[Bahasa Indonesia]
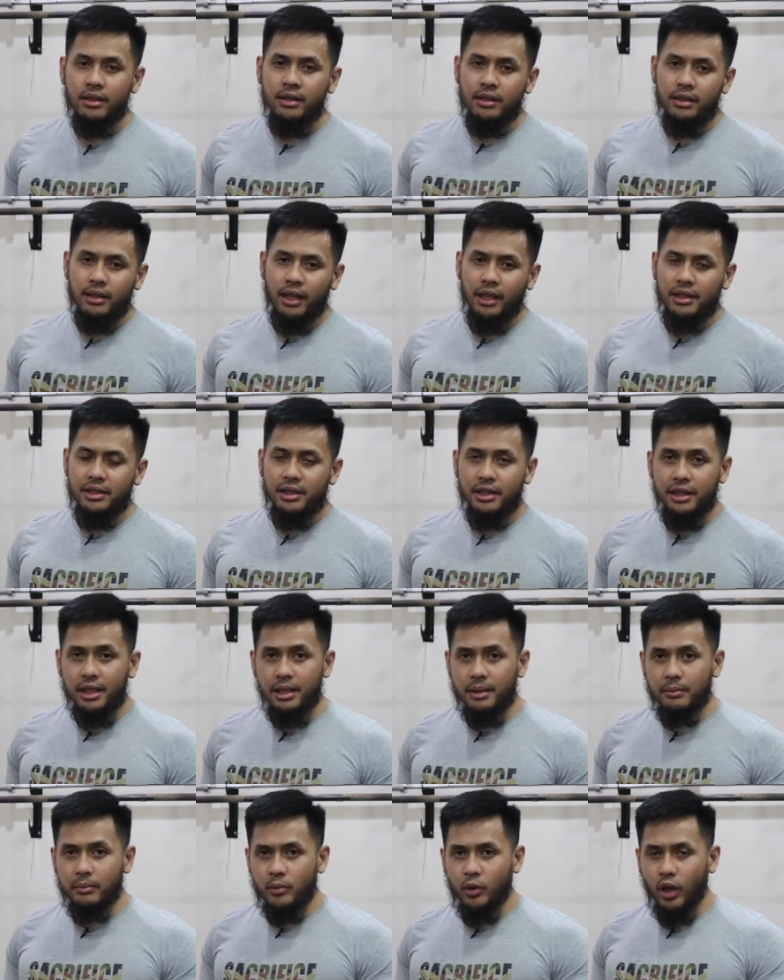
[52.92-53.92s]
Nah di
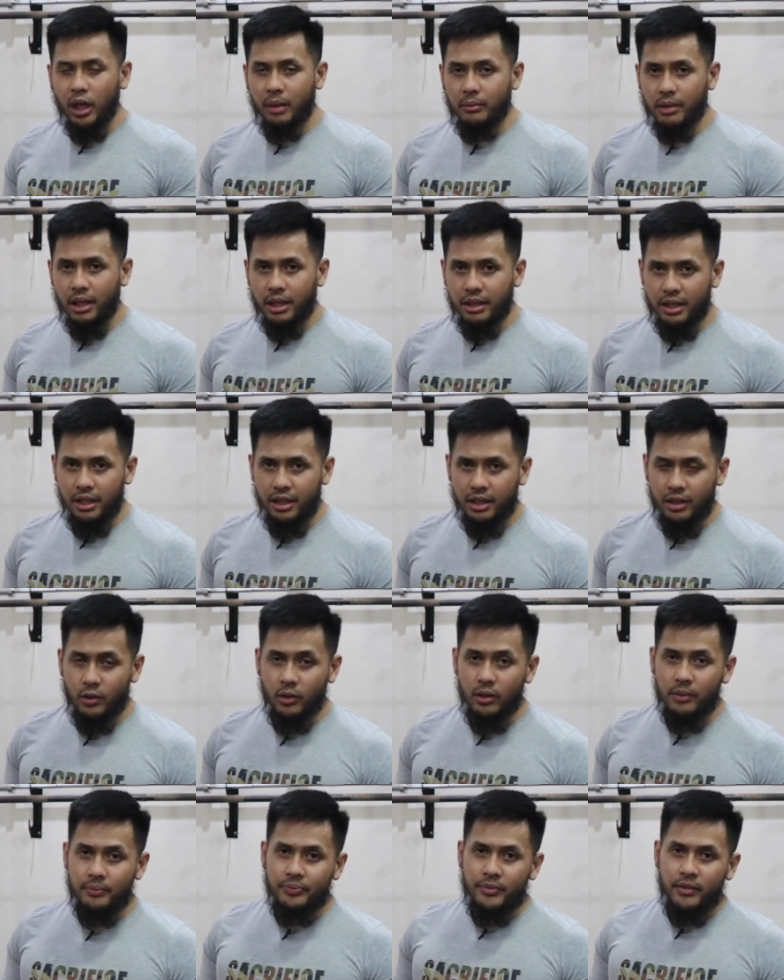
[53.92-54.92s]
sini bukan berarti
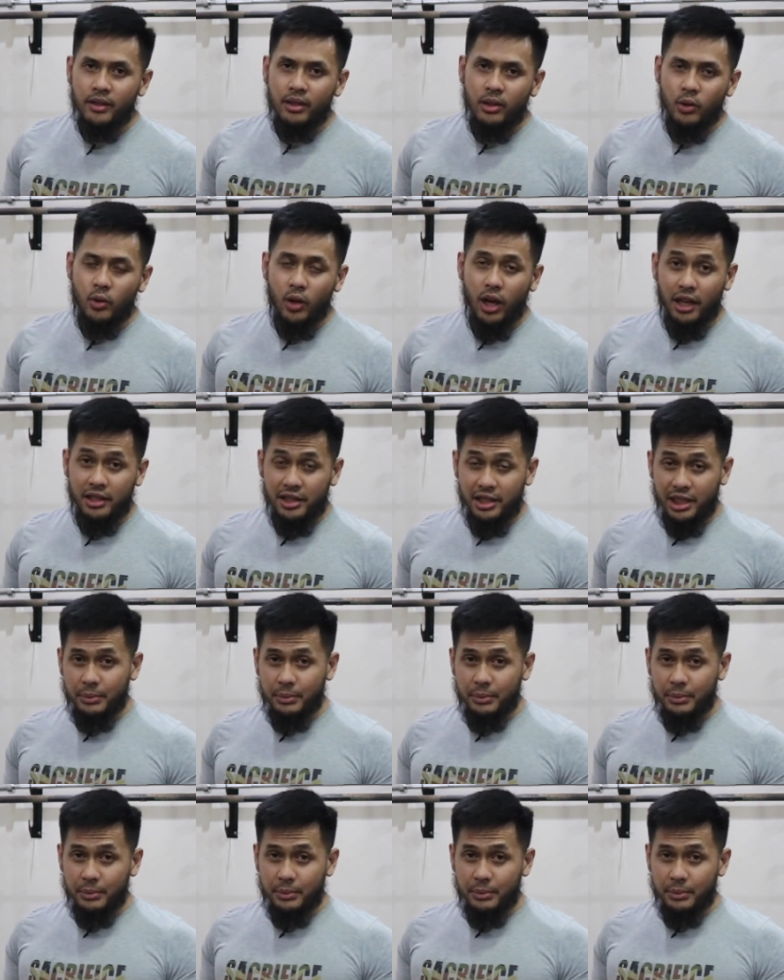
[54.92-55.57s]
gue ngasih